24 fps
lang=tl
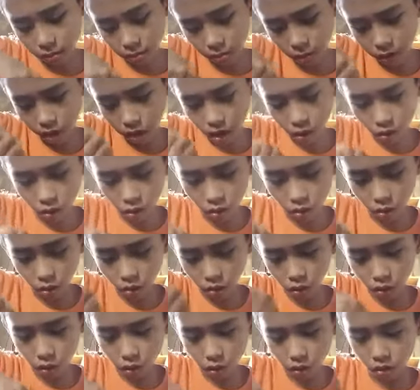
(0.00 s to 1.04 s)
Mga
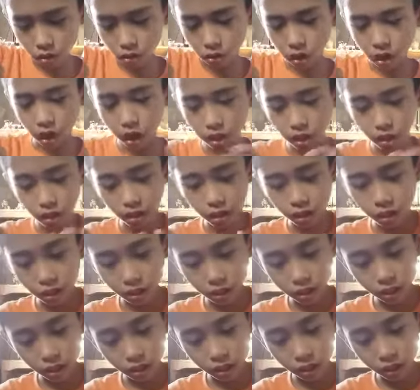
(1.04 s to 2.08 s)
color-coloring.
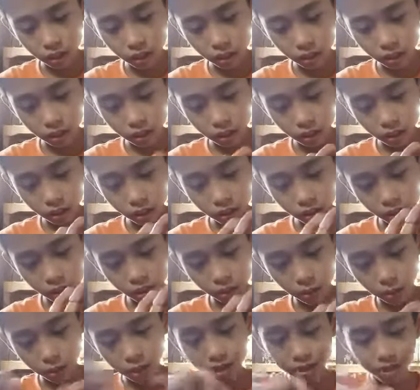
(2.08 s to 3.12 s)

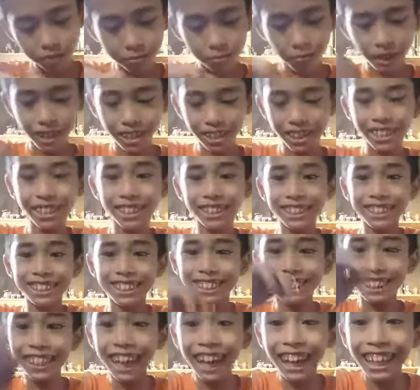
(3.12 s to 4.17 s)
Uy, pwede na
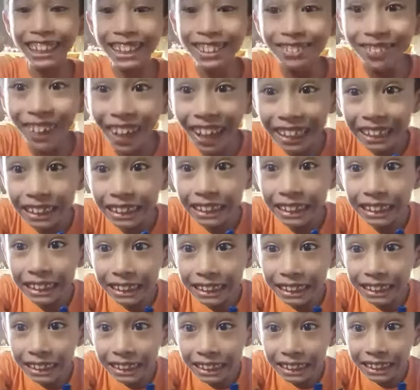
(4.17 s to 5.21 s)
siya, guys. Pwede
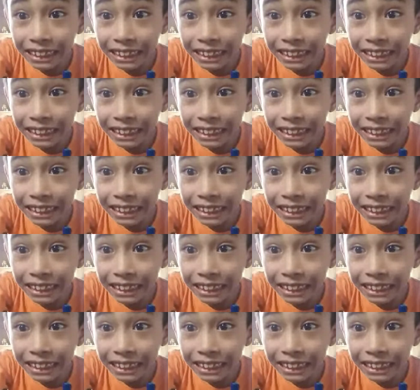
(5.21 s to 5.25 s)
na.